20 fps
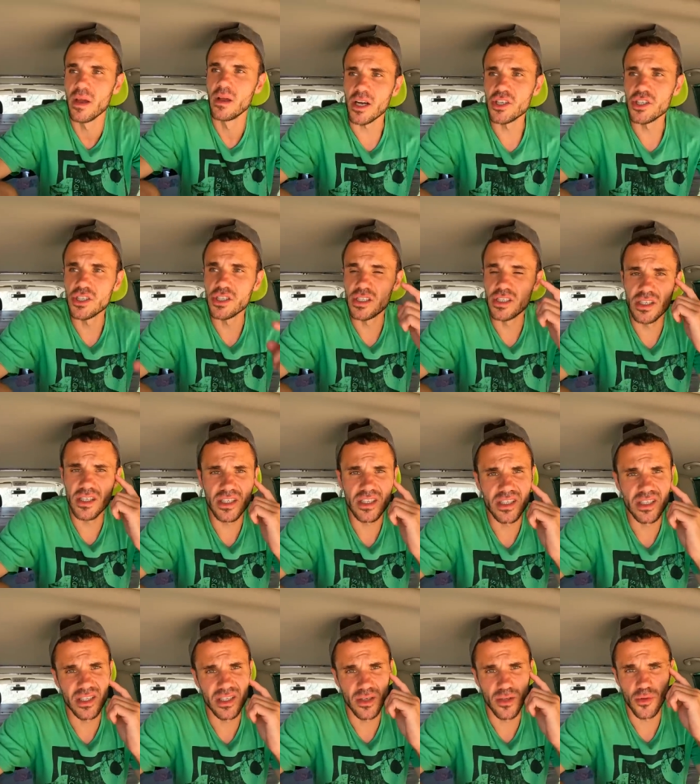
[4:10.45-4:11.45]
Также
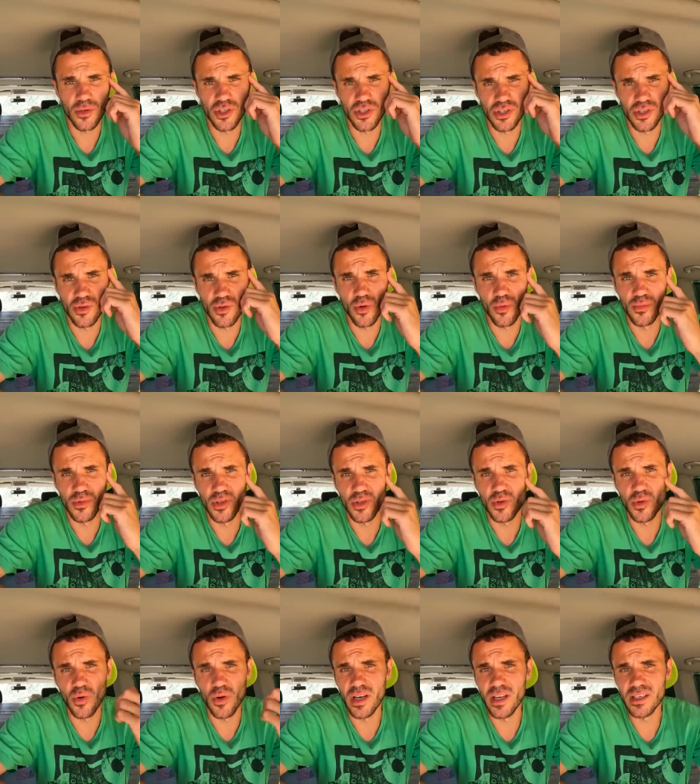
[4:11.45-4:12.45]
здесь очень
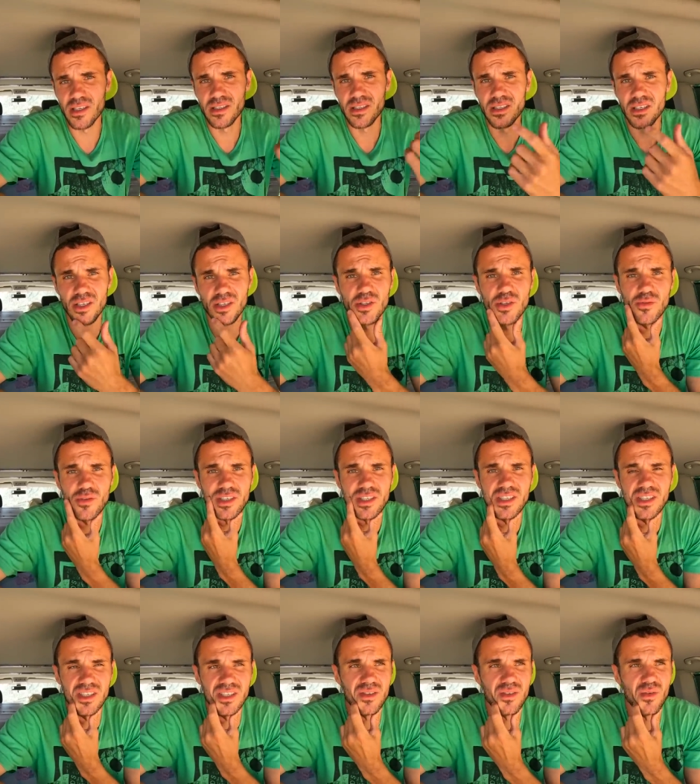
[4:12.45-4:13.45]
стрёмные туалеты, если у
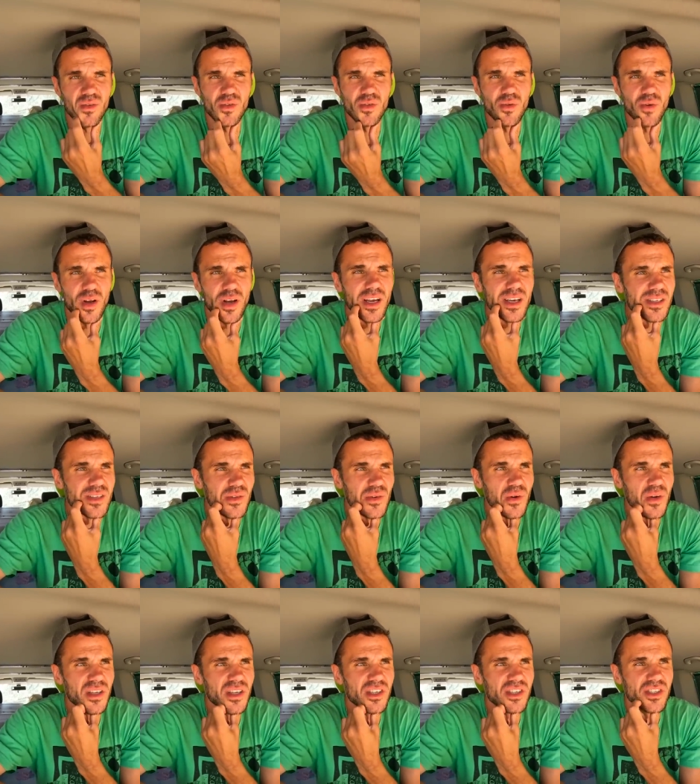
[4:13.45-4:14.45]
вас нет своего туалета,
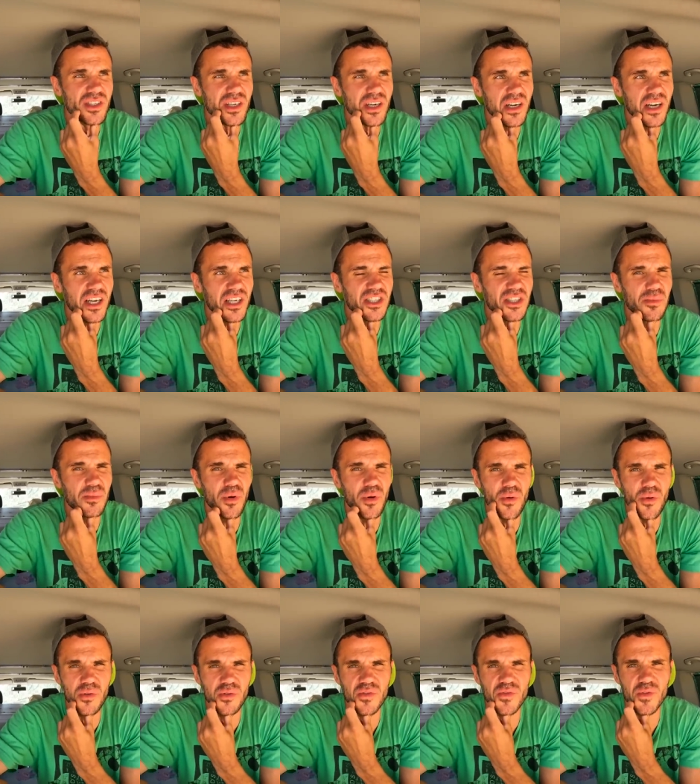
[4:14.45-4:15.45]
то, конечно, каждый
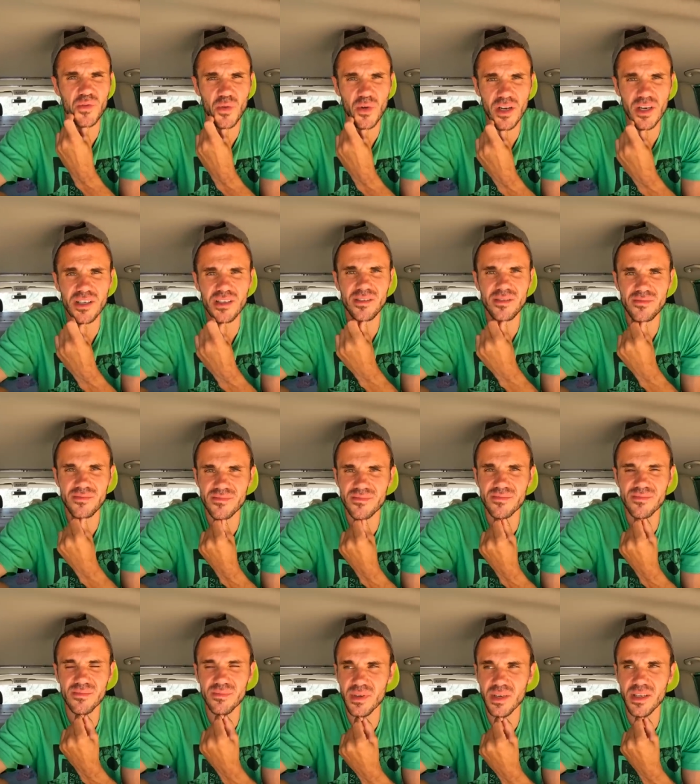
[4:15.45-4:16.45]
поход в туалет,
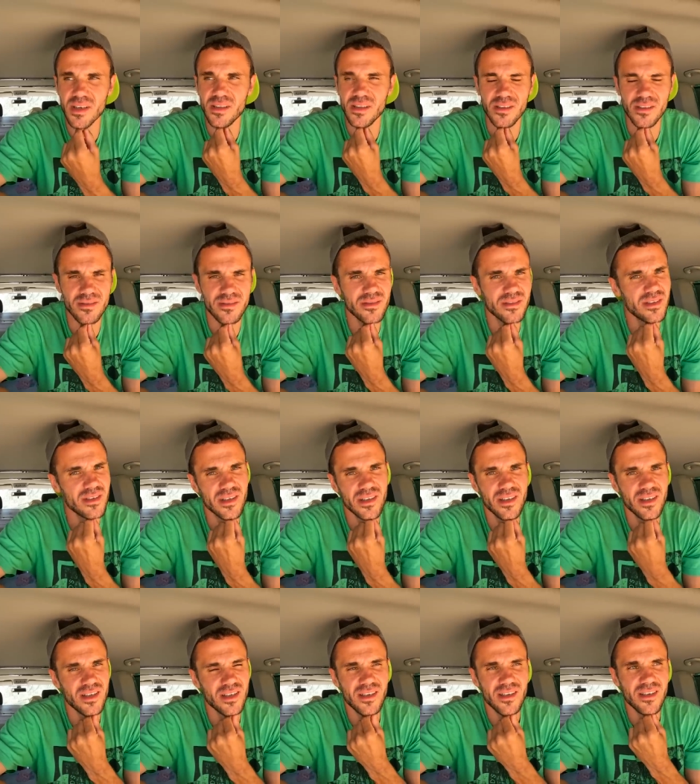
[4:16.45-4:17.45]
блин,
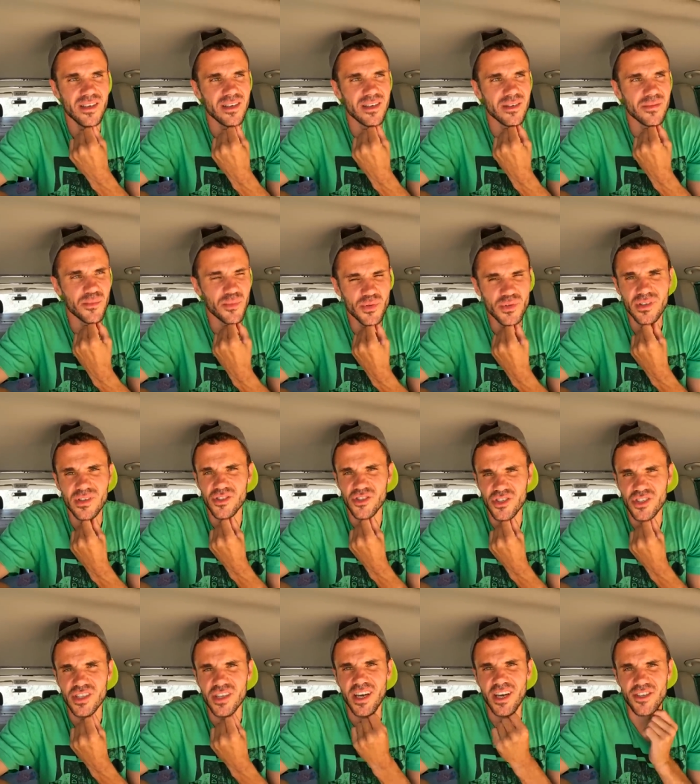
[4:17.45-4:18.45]
будет
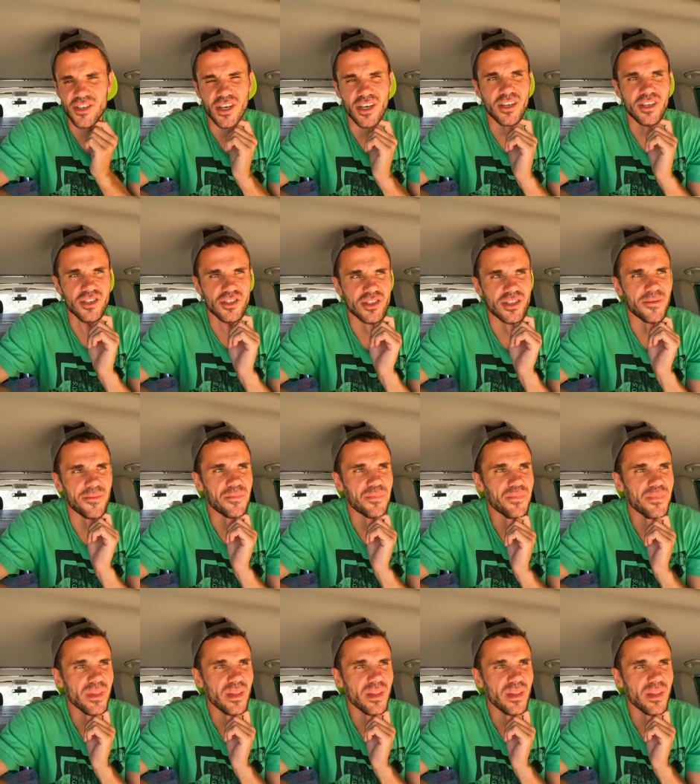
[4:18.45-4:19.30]
же скач, конечно.